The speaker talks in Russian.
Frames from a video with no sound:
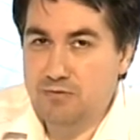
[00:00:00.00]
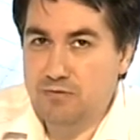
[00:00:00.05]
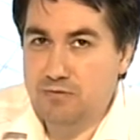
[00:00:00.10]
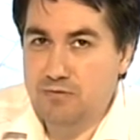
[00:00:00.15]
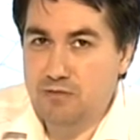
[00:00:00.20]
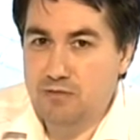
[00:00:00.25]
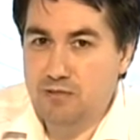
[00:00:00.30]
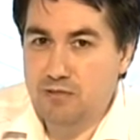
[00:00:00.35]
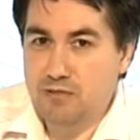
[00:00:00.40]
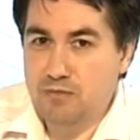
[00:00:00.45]

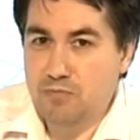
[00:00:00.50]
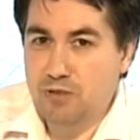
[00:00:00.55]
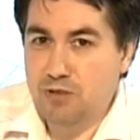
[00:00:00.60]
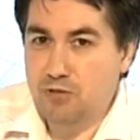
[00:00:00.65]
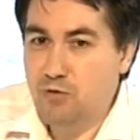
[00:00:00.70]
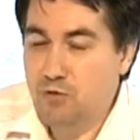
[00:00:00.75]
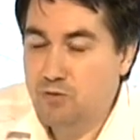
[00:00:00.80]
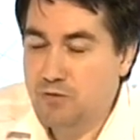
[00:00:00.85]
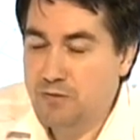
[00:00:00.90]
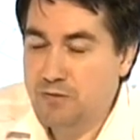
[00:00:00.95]
э,
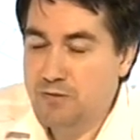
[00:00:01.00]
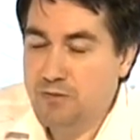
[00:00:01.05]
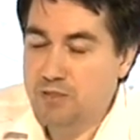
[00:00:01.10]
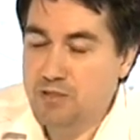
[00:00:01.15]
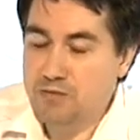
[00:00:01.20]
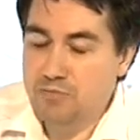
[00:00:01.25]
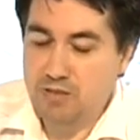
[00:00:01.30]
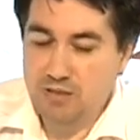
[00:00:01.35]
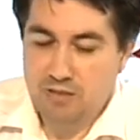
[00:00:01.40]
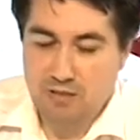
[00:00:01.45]
Молдова
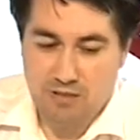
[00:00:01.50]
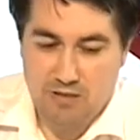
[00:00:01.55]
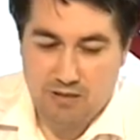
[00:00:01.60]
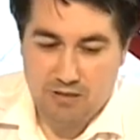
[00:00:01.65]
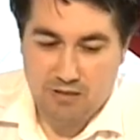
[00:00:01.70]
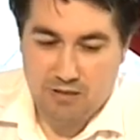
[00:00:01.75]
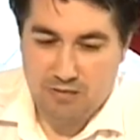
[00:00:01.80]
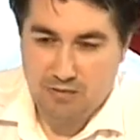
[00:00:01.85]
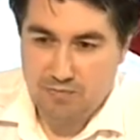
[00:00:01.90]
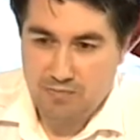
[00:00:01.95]
фильм,
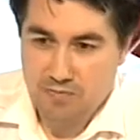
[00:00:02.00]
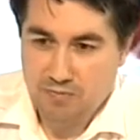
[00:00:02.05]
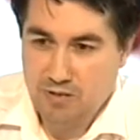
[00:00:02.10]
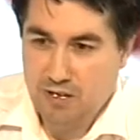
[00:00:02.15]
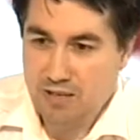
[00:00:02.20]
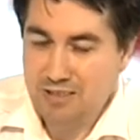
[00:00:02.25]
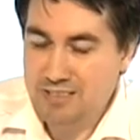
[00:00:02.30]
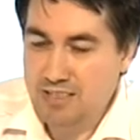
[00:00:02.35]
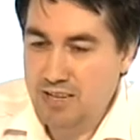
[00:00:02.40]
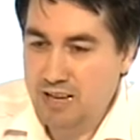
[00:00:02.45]
это
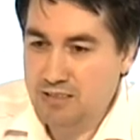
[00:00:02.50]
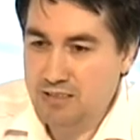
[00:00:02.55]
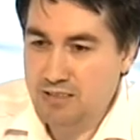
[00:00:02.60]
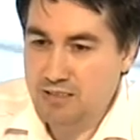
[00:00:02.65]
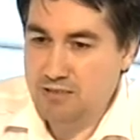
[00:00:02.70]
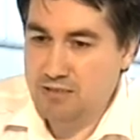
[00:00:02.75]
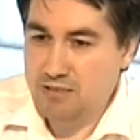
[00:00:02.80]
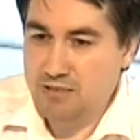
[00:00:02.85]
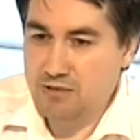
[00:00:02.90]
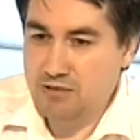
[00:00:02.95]
как
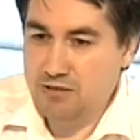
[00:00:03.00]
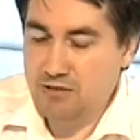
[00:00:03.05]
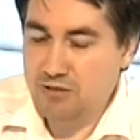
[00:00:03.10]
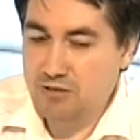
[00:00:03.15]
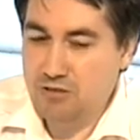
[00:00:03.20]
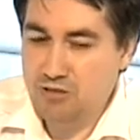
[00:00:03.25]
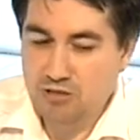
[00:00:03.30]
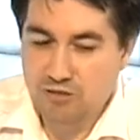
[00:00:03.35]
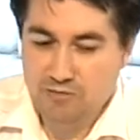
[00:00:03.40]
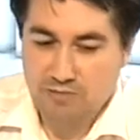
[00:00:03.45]
диагноз
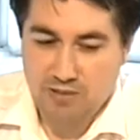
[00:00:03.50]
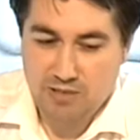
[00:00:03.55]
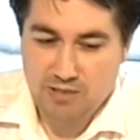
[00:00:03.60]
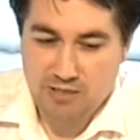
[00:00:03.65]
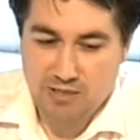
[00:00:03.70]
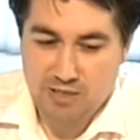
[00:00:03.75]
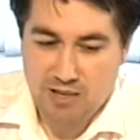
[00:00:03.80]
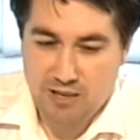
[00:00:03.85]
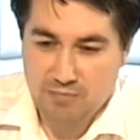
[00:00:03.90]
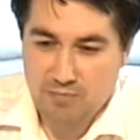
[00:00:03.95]
нынешним
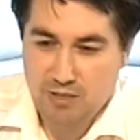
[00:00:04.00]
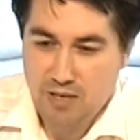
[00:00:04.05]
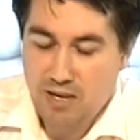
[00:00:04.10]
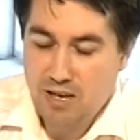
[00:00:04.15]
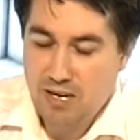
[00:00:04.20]
властям,